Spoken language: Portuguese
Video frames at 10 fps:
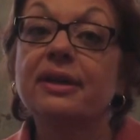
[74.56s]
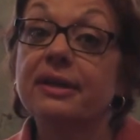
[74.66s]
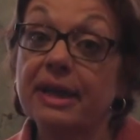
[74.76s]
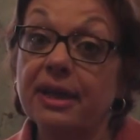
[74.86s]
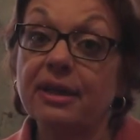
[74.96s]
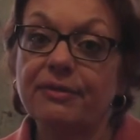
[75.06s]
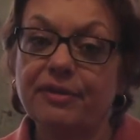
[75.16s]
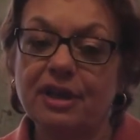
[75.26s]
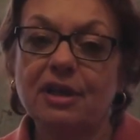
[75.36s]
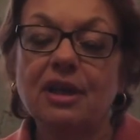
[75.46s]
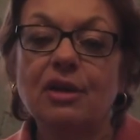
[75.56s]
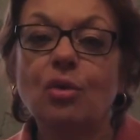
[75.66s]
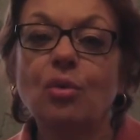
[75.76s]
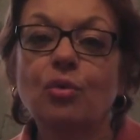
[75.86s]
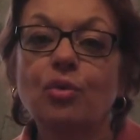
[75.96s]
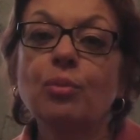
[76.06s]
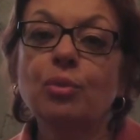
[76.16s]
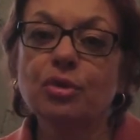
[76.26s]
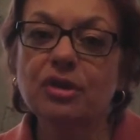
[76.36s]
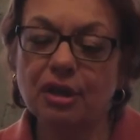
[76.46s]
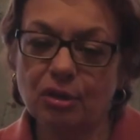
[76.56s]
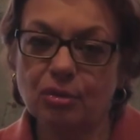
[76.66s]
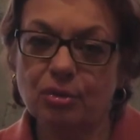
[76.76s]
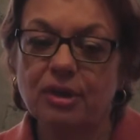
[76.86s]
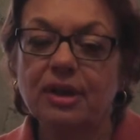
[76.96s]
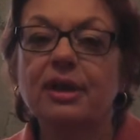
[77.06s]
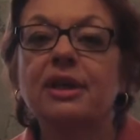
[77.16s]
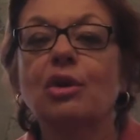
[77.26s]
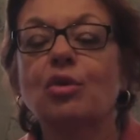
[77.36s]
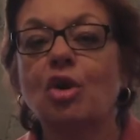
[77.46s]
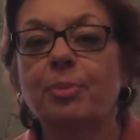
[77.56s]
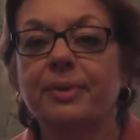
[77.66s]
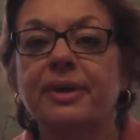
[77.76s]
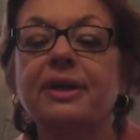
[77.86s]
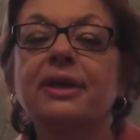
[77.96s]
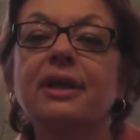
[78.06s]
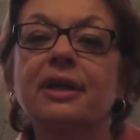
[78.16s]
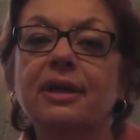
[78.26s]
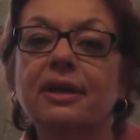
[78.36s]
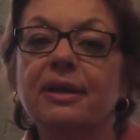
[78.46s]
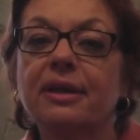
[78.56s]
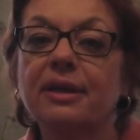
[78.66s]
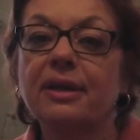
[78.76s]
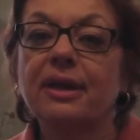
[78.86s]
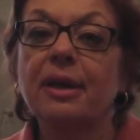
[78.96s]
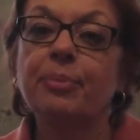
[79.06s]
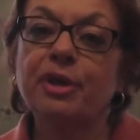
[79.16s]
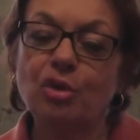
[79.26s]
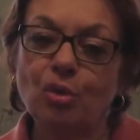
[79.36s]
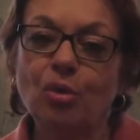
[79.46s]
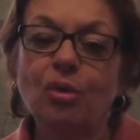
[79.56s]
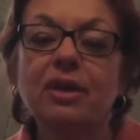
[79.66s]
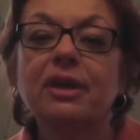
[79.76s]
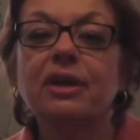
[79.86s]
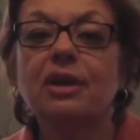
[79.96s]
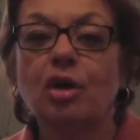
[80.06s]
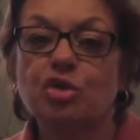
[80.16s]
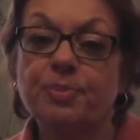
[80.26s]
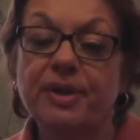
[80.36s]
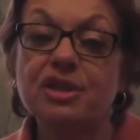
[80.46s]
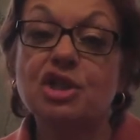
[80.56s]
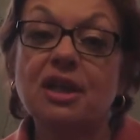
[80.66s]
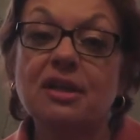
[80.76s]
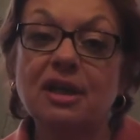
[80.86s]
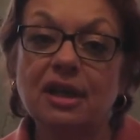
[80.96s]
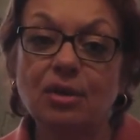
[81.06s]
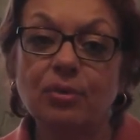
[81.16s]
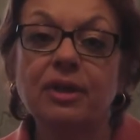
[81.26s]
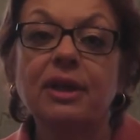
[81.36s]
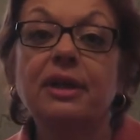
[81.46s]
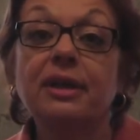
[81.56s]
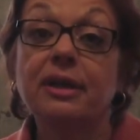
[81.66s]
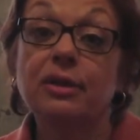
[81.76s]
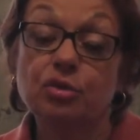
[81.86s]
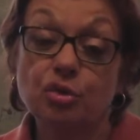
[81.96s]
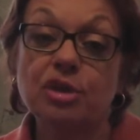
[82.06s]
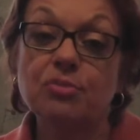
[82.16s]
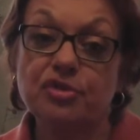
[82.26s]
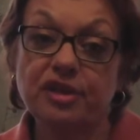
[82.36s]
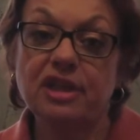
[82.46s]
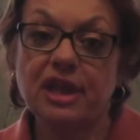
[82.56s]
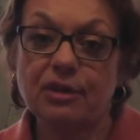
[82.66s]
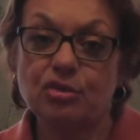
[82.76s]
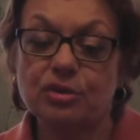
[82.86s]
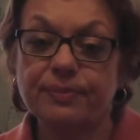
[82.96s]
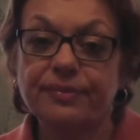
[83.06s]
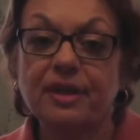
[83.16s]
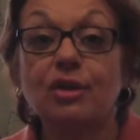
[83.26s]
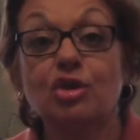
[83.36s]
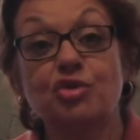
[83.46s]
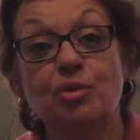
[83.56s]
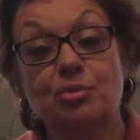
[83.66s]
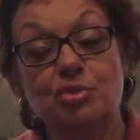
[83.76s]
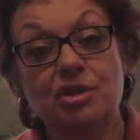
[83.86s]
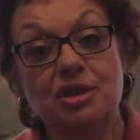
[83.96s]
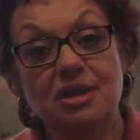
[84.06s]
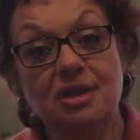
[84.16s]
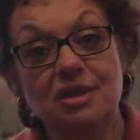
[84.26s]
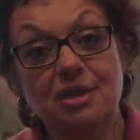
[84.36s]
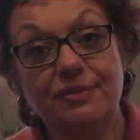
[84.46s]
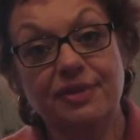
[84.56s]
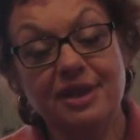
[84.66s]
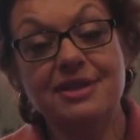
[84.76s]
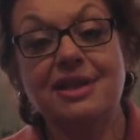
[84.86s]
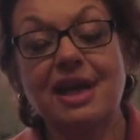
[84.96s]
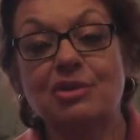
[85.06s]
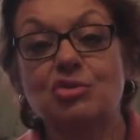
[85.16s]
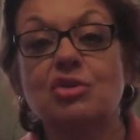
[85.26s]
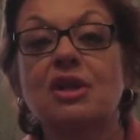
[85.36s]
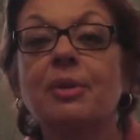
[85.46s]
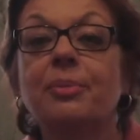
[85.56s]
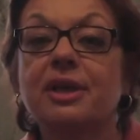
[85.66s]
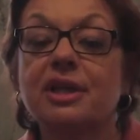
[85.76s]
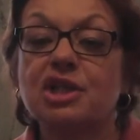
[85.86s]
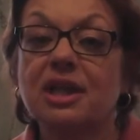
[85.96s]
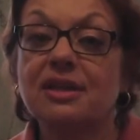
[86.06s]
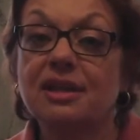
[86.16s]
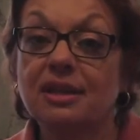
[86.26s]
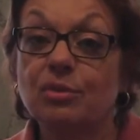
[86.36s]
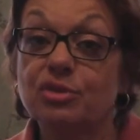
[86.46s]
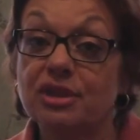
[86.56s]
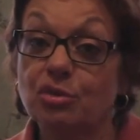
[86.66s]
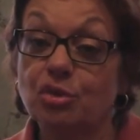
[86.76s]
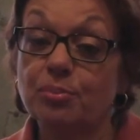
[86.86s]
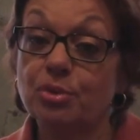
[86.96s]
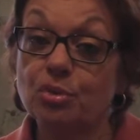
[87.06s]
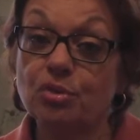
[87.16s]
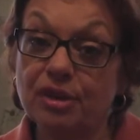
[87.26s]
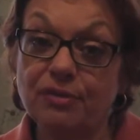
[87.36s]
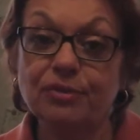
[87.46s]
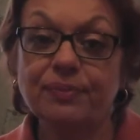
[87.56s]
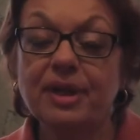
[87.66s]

tem a ver com o modelo que a Europa aplicou aos países que aderiram nos últimos 20 anos. Nós fomos uh, financiados para deixar de ter um setor produtivo. Uh,